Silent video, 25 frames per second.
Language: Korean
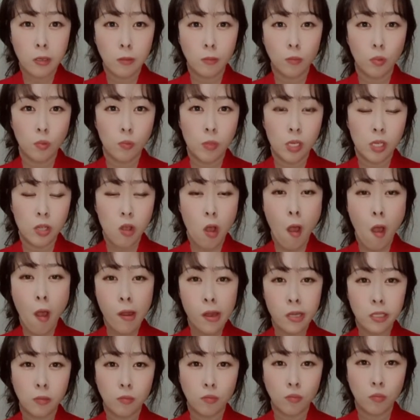몸에서
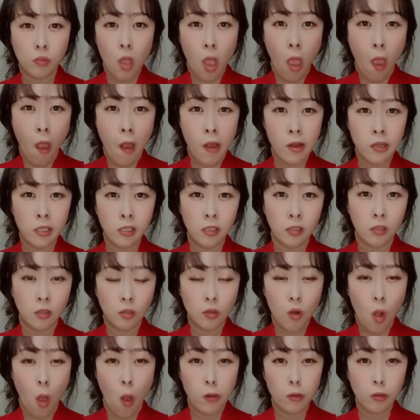
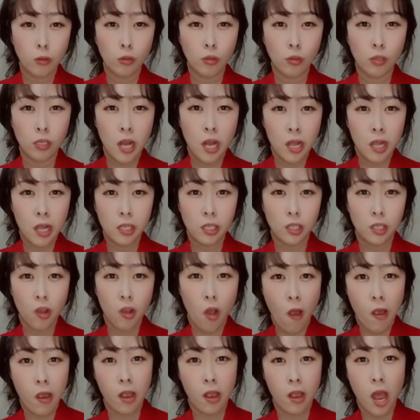운동을 하겠죠
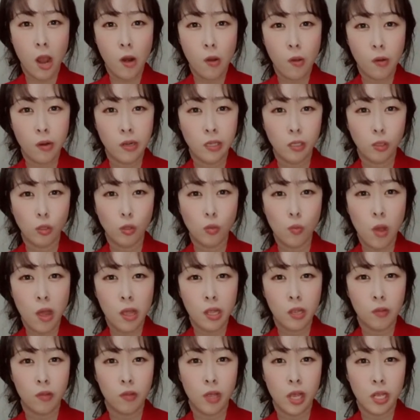이 칼로리를 소모하기
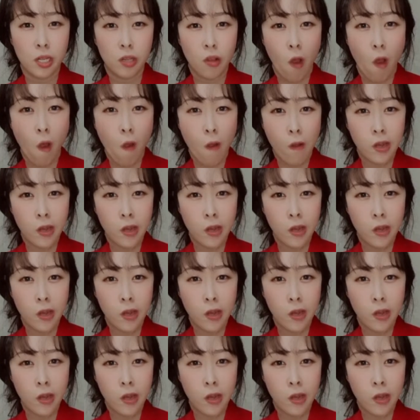위해서